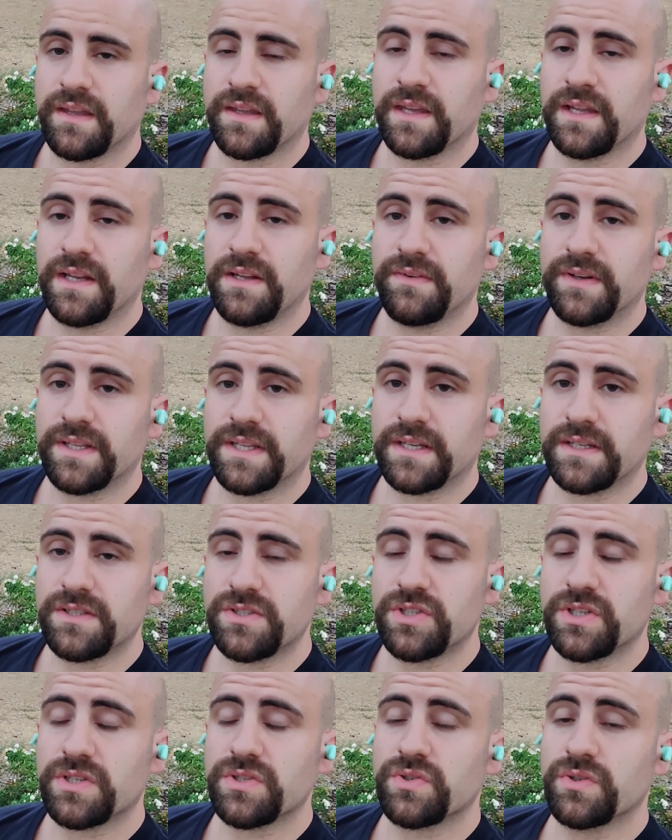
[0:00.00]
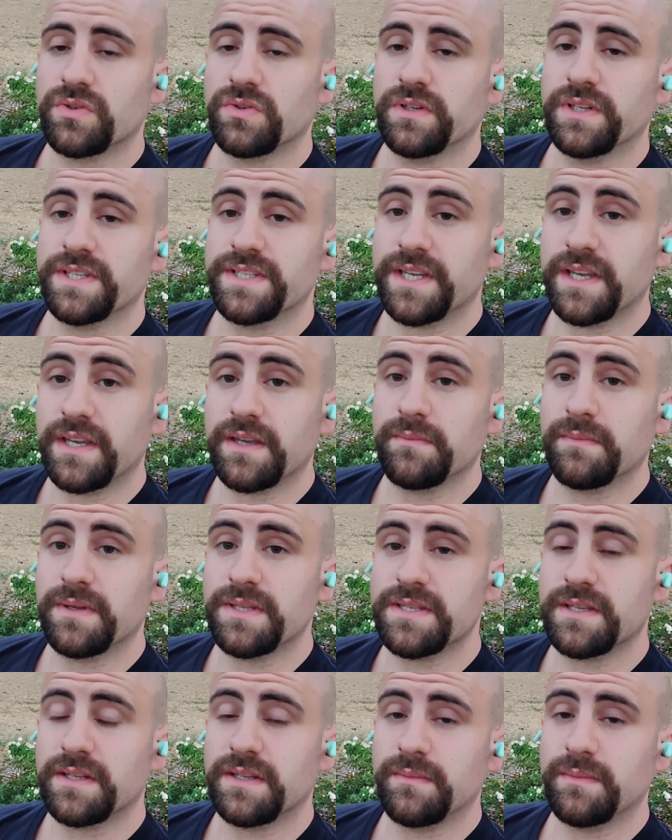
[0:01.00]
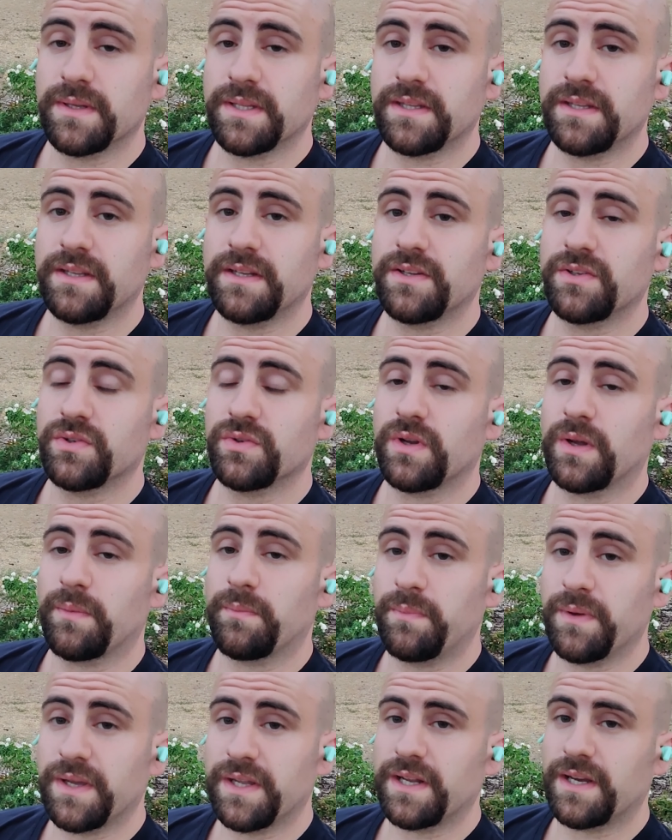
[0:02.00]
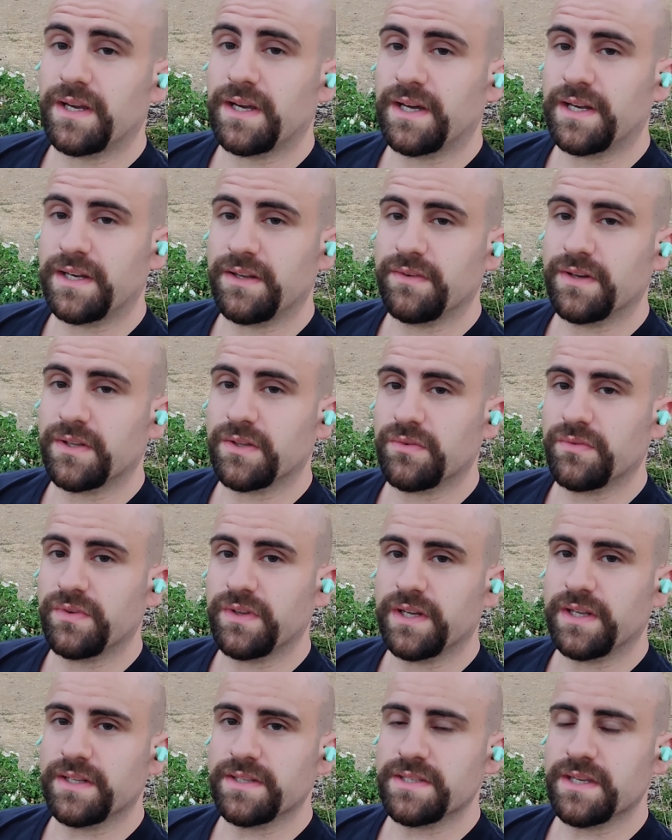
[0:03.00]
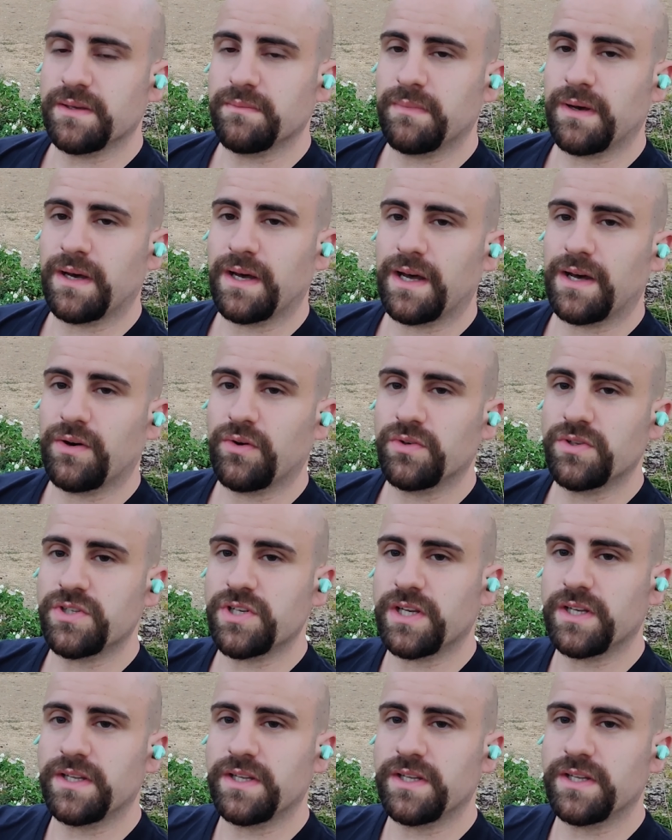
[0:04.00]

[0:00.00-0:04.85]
che levataccia, sono le sei e mezza di mattina e sono appena arrivato a Firenze, ma ho già